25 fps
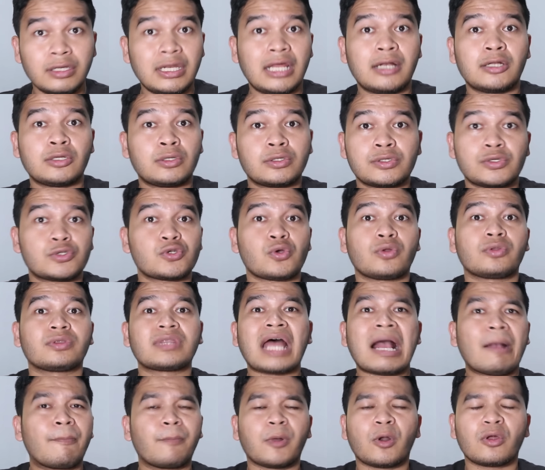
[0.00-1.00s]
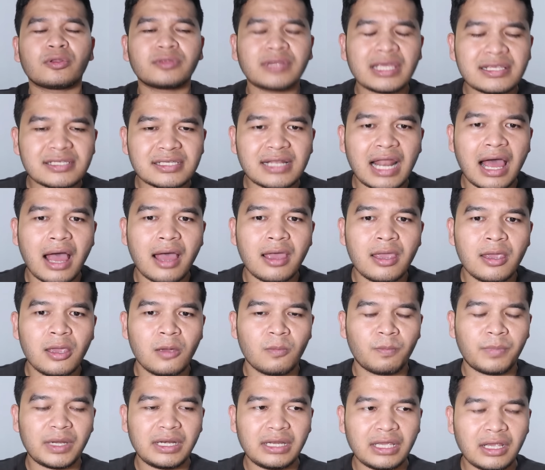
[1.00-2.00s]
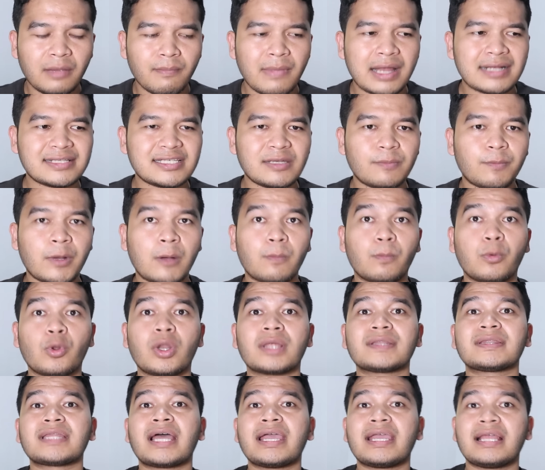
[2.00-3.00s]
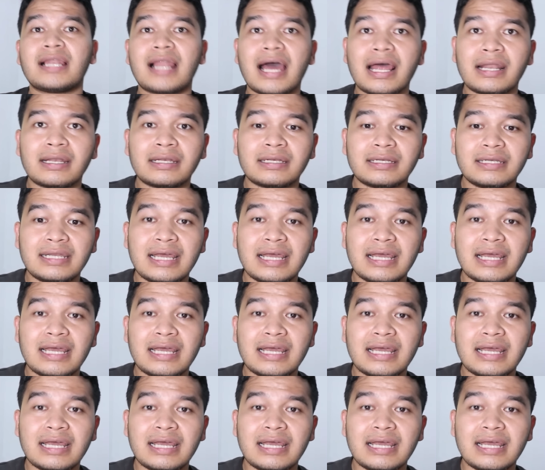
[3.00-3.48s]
dan sontak protes lah penikmat sepak bola Thailand